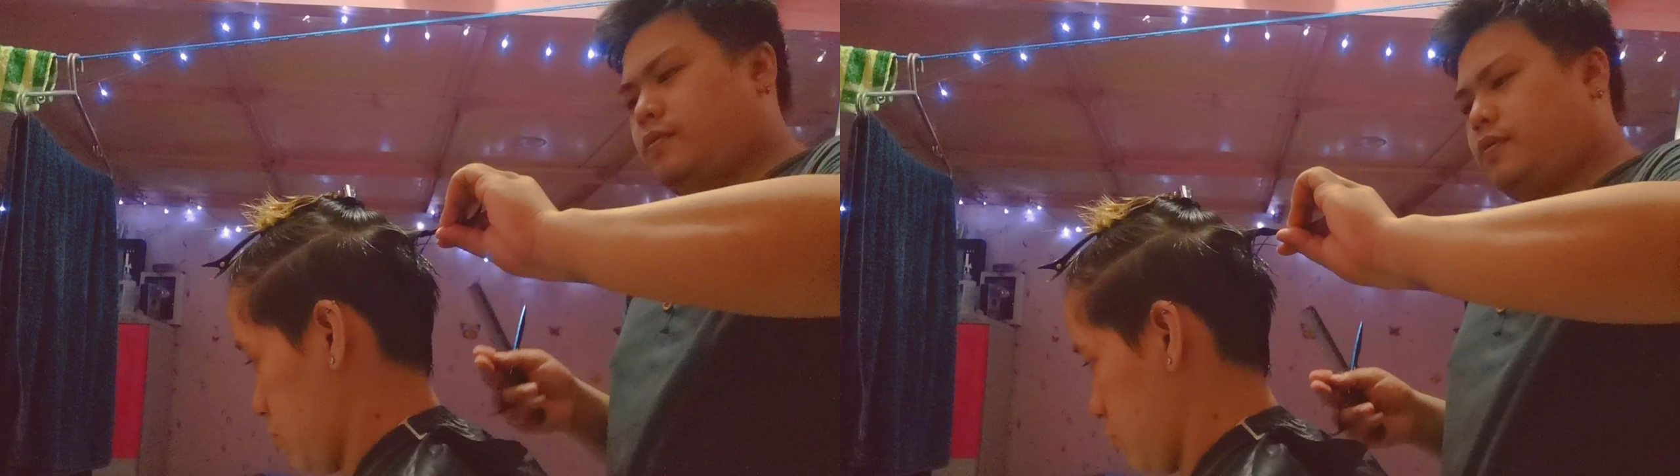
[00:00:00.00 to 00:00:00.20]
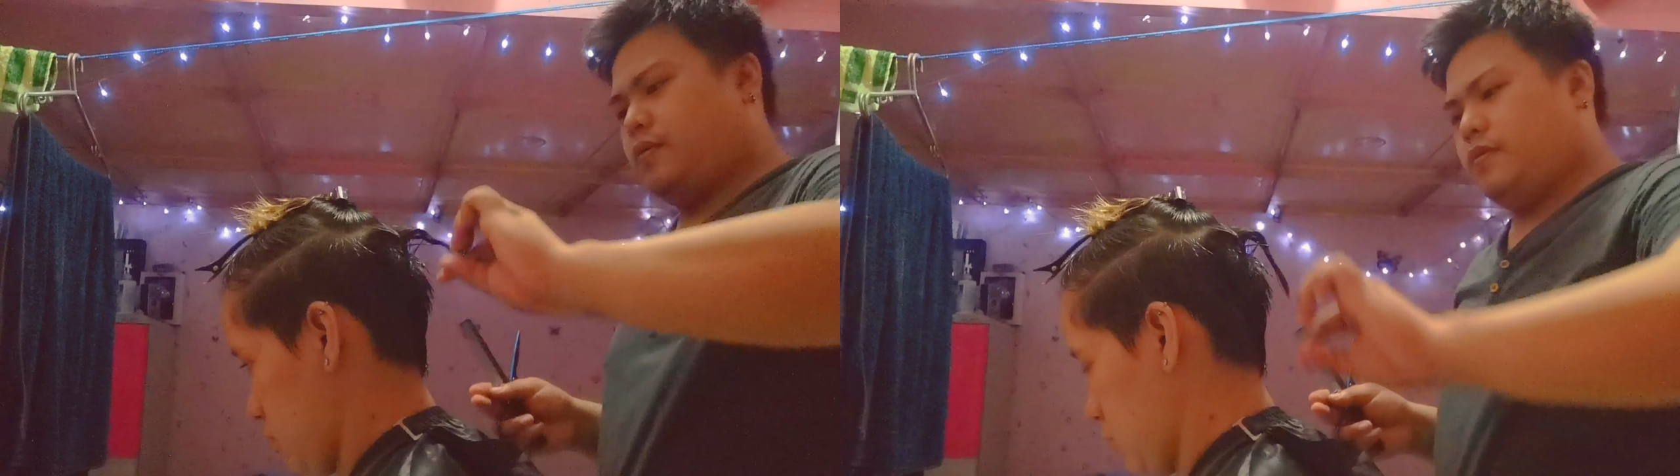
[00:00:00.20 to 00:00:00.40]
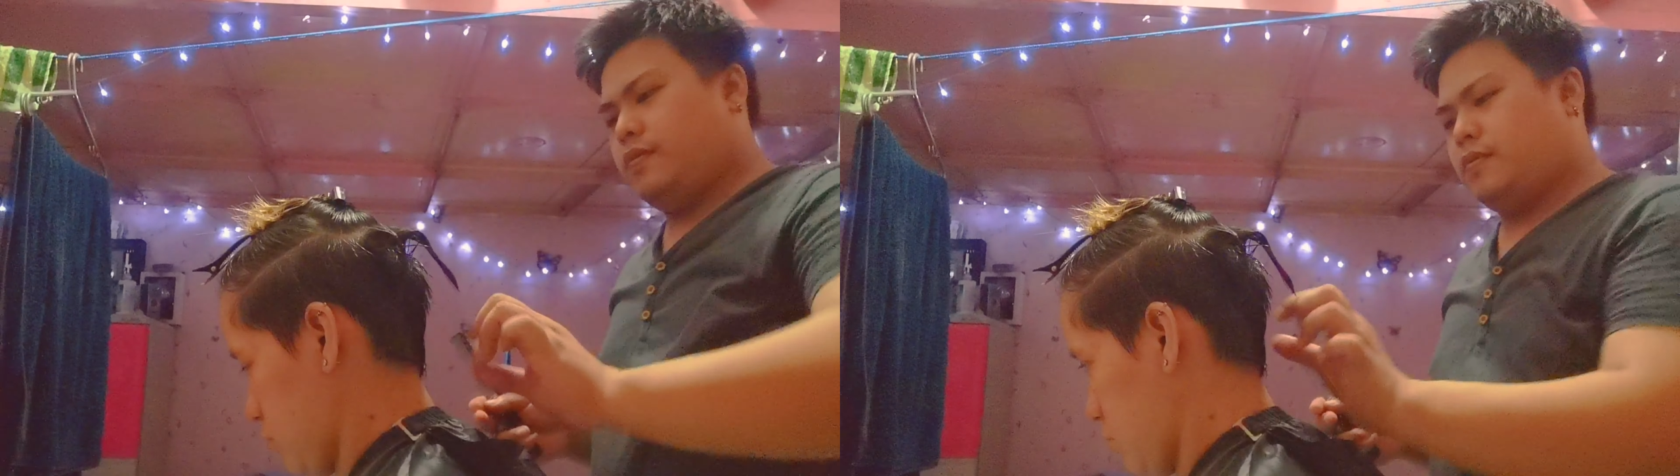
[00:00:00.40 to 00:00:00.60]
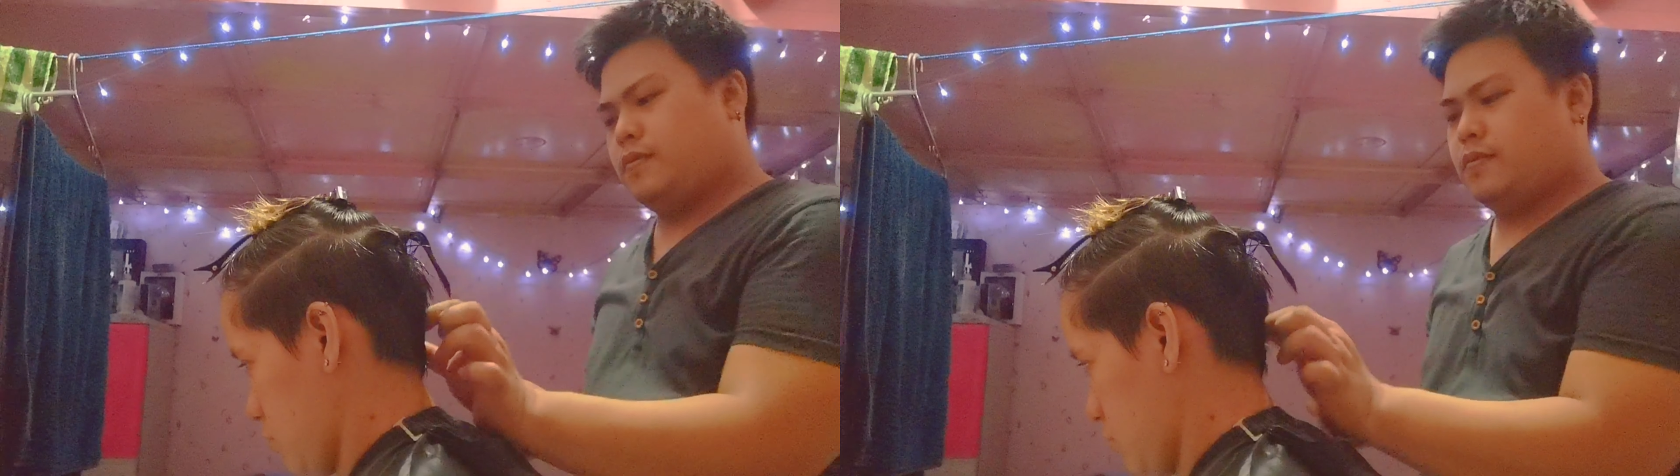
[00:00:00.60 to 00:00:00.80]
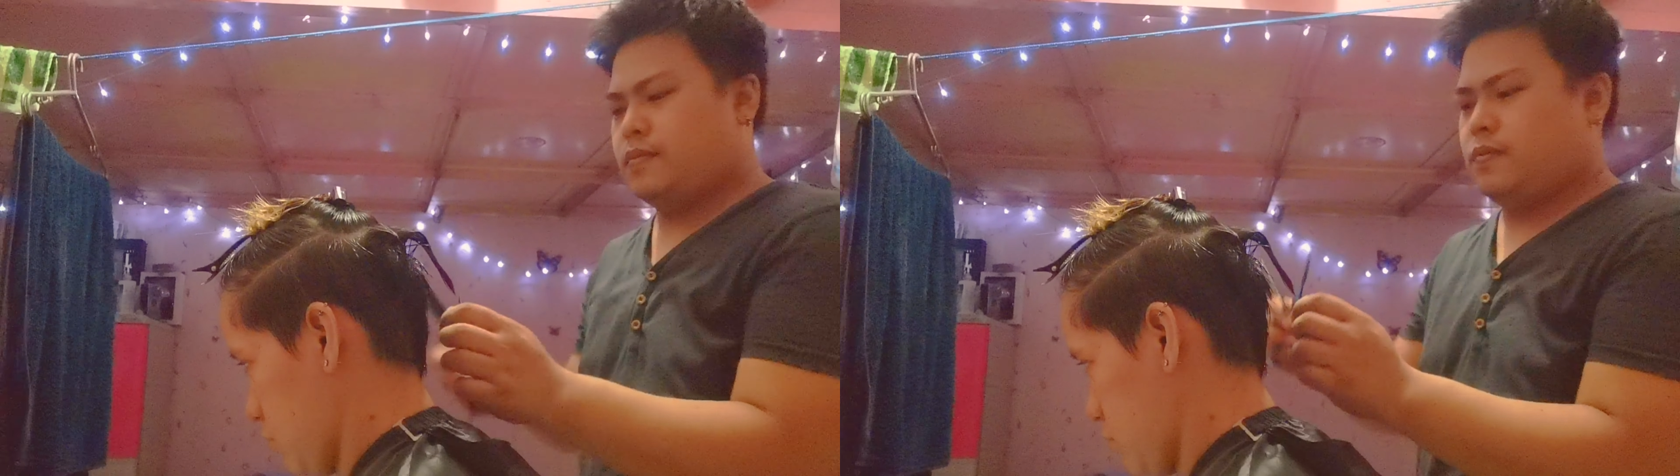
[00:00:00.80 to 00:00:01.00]
Ayan.
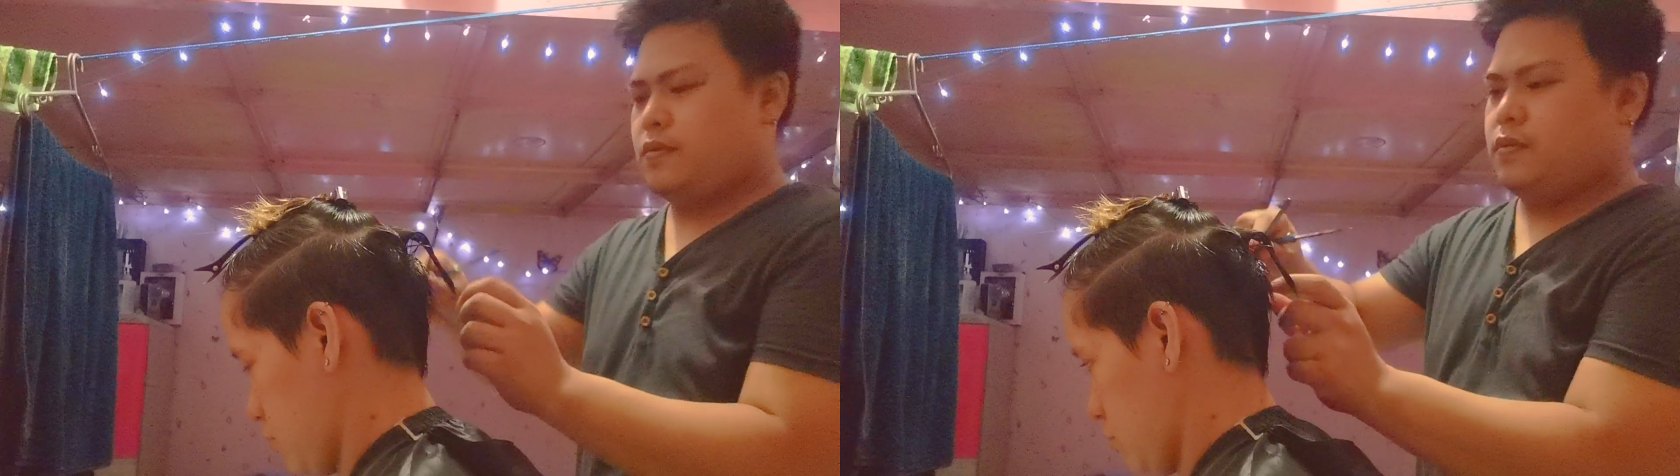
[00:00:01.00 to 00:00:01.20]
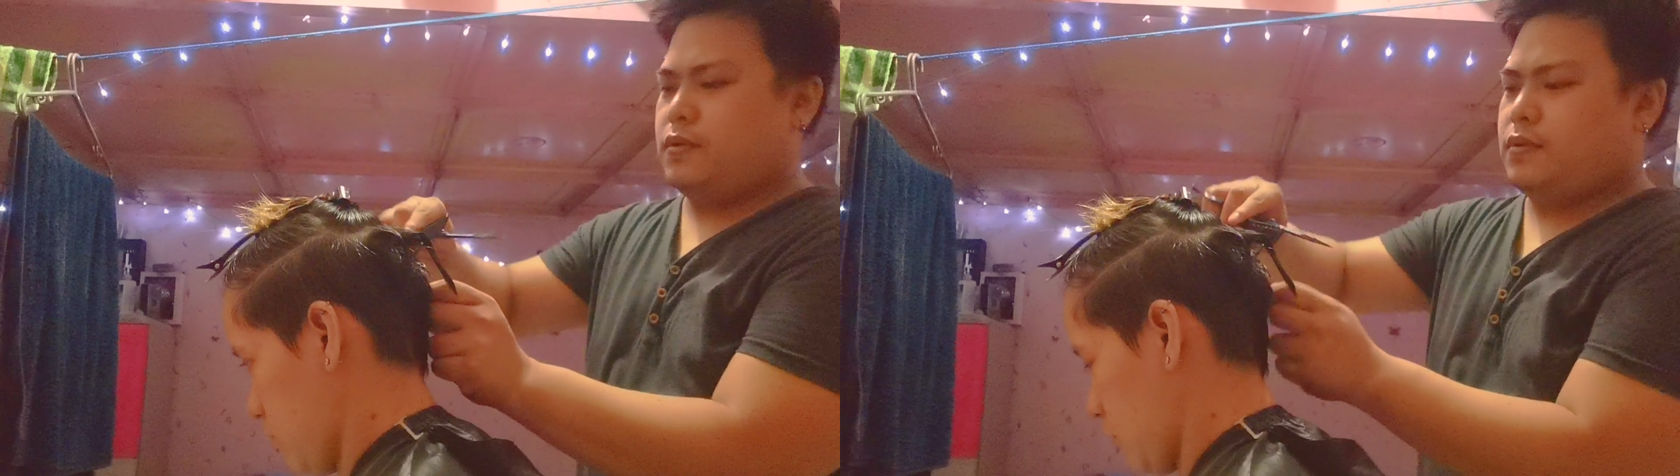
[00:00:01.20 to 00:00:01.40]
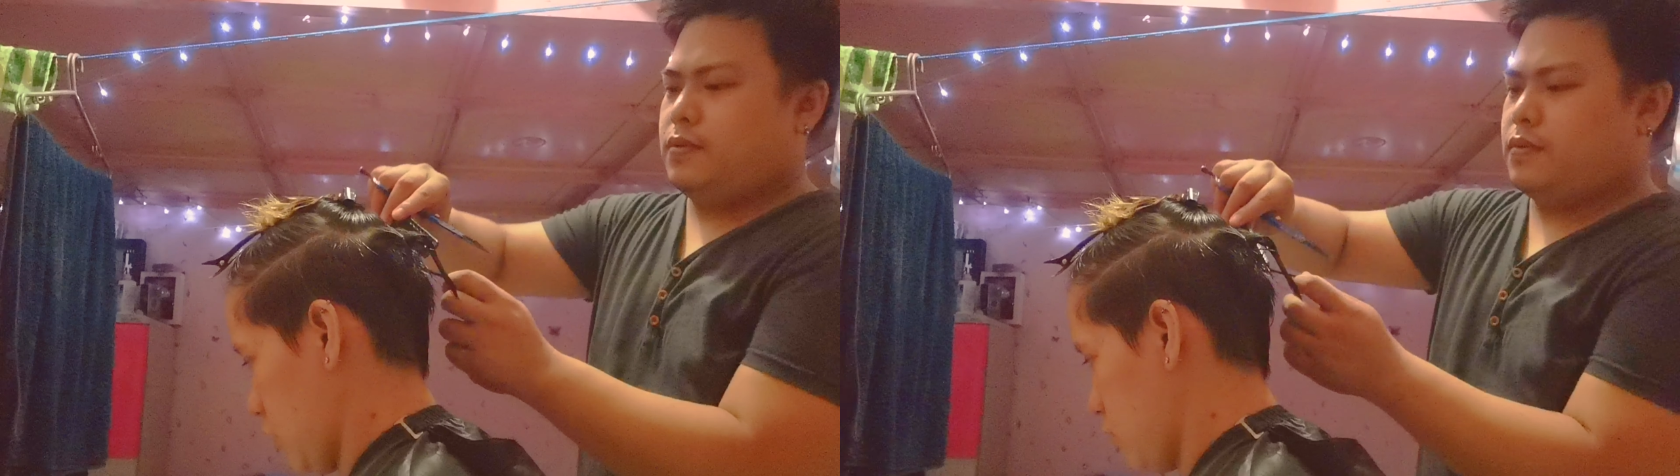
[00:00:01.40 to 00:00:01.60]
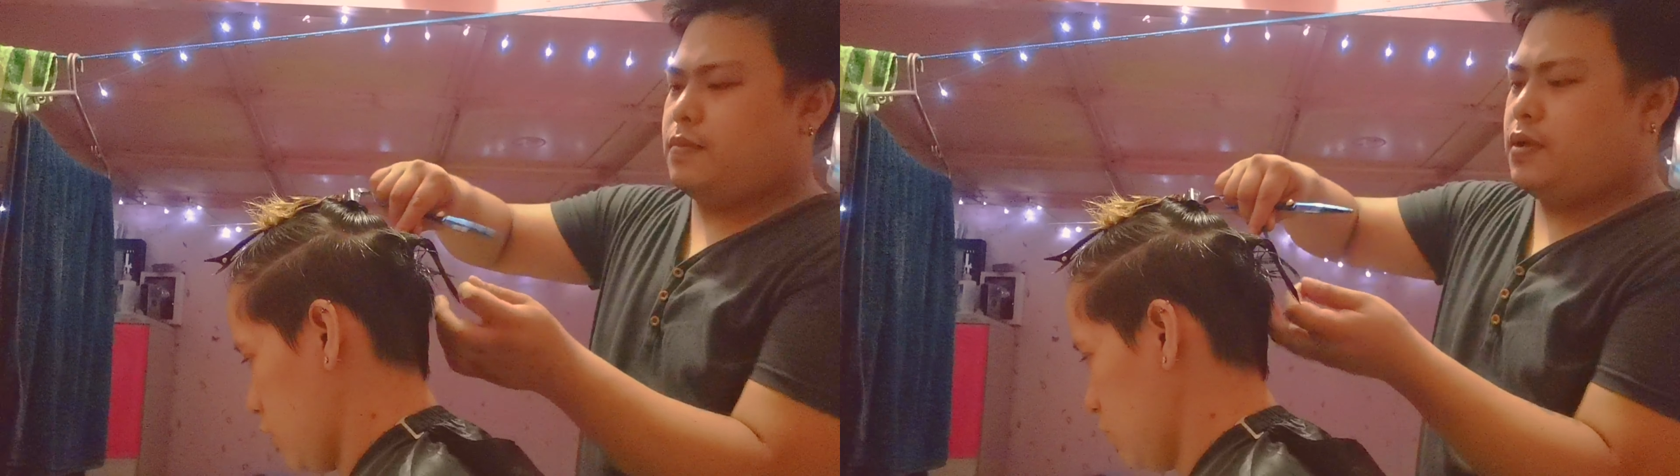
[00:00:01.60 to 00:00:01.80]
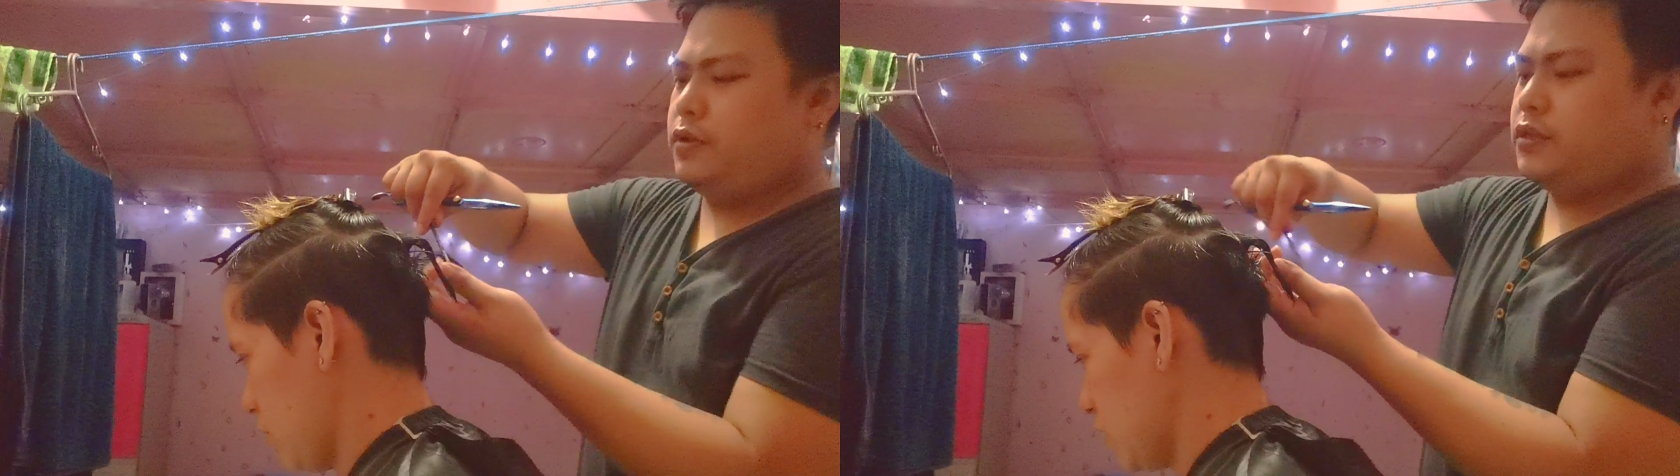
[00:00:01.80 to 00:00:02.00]

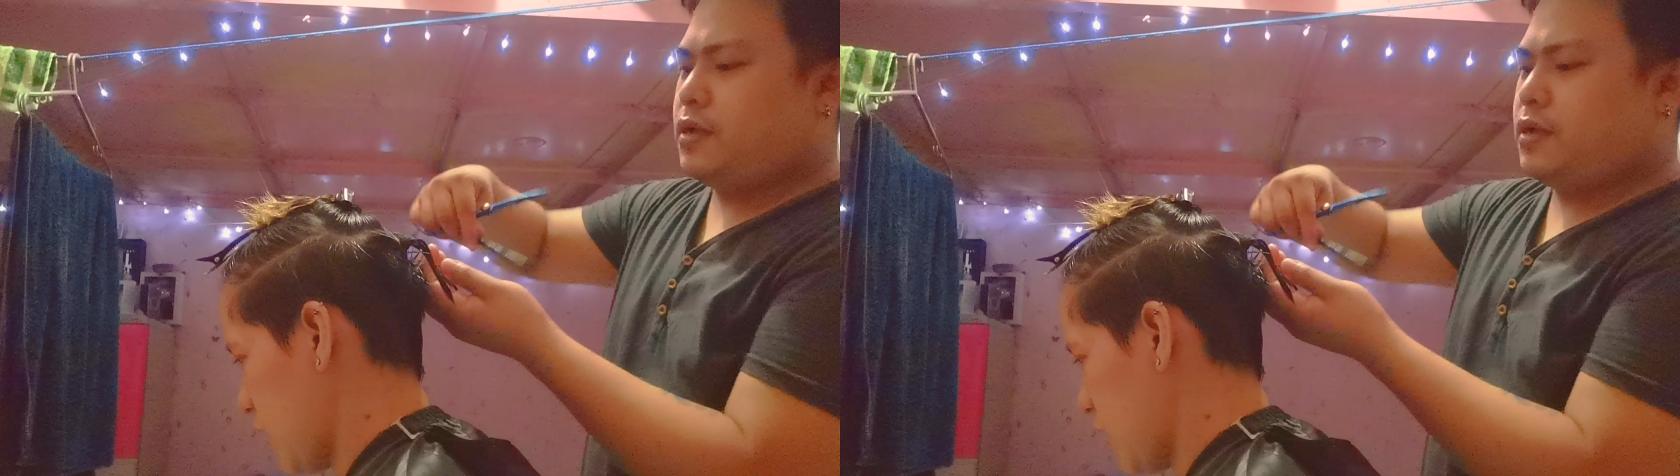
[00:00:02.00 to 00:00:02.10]
Nati